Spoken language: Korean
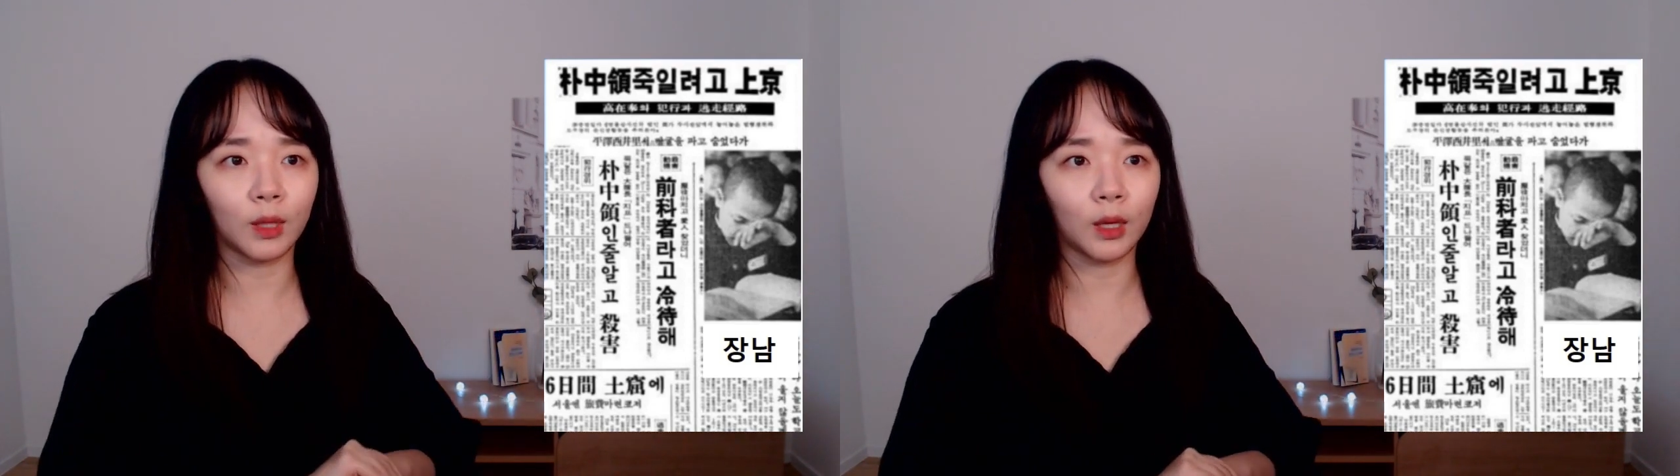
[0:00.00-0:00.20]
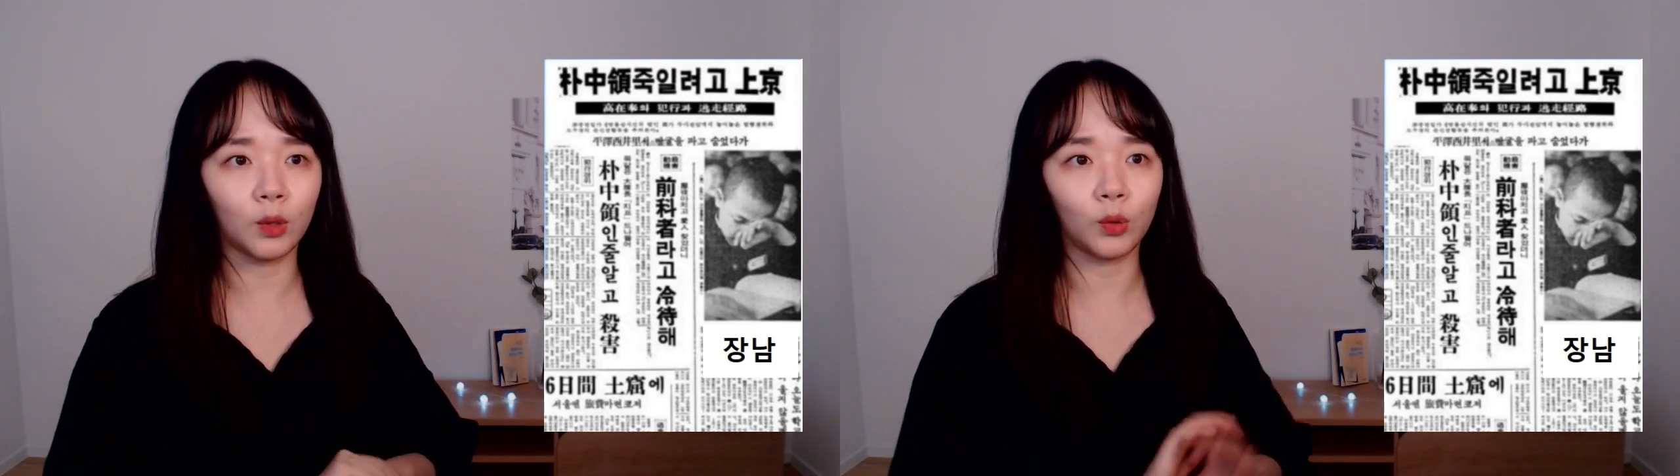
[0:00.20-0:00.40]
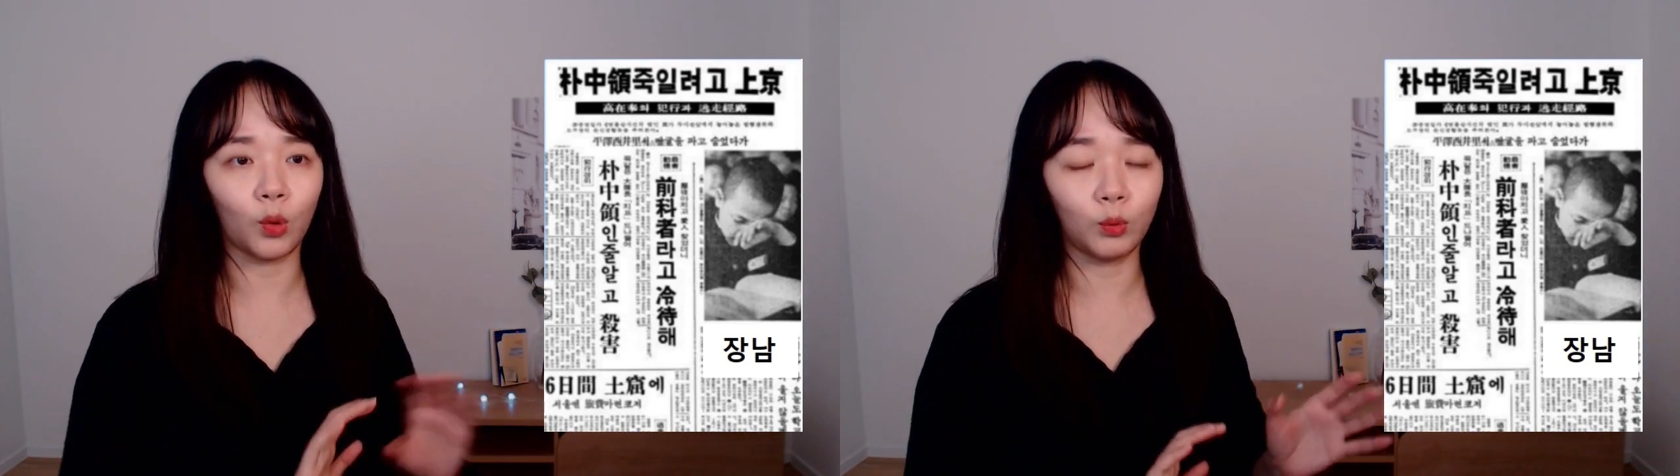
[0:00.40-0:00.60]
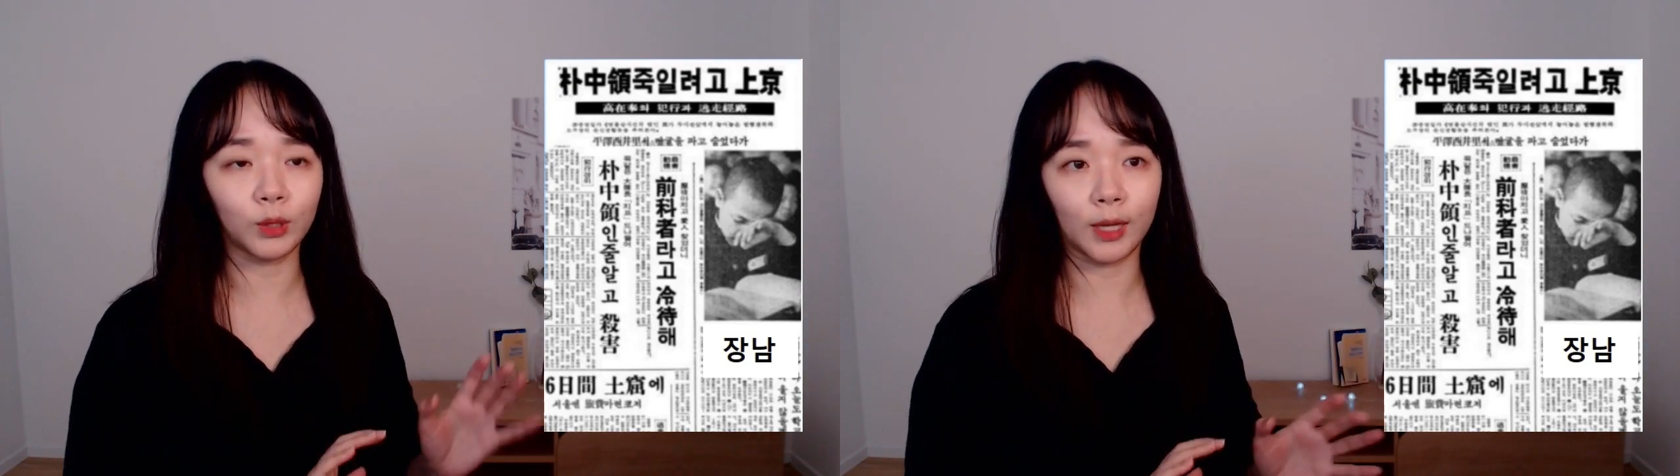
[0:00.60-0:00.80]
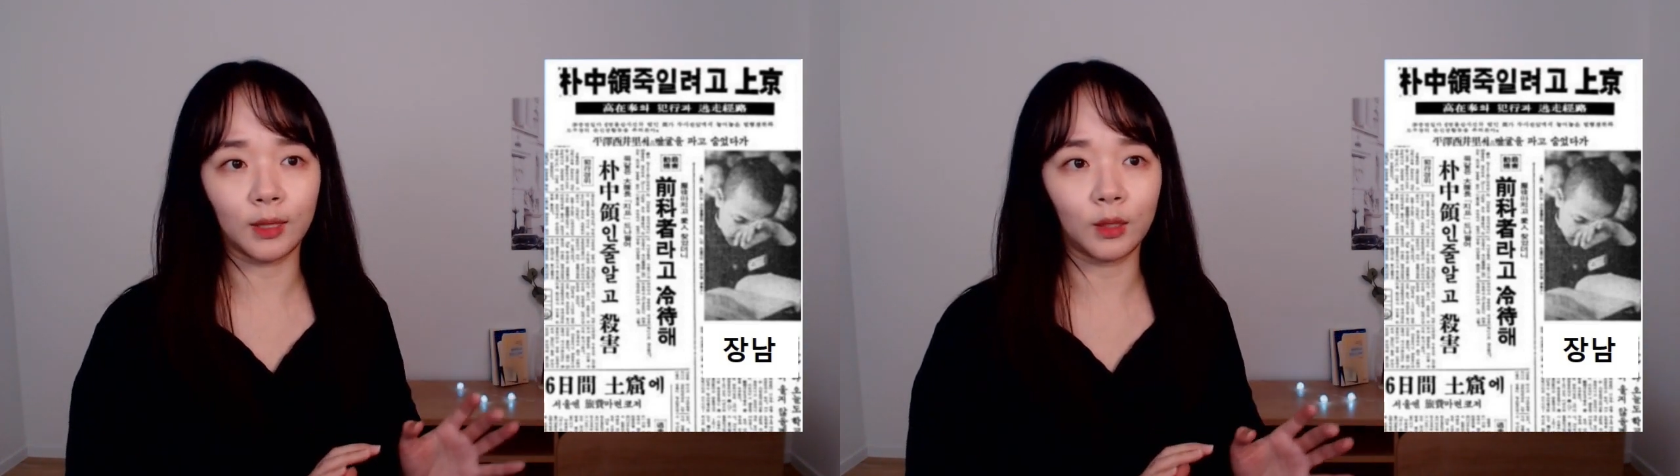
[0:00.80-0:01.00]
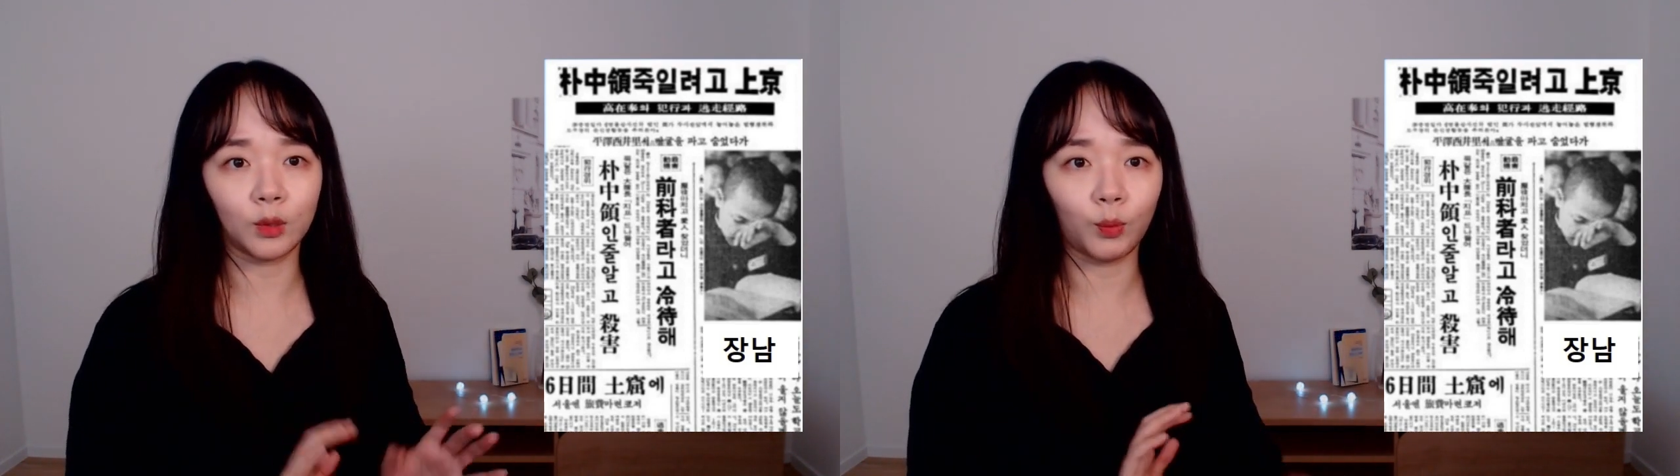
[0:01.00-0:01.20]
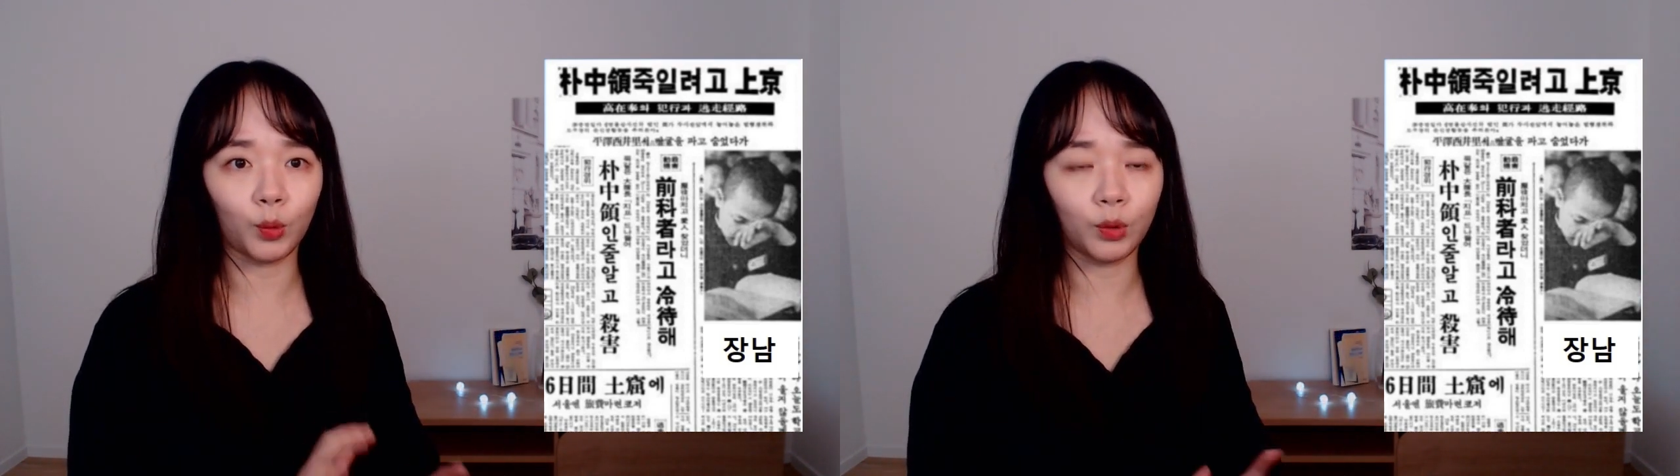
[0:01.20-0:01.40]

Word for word: 이건 너무 단단해서 못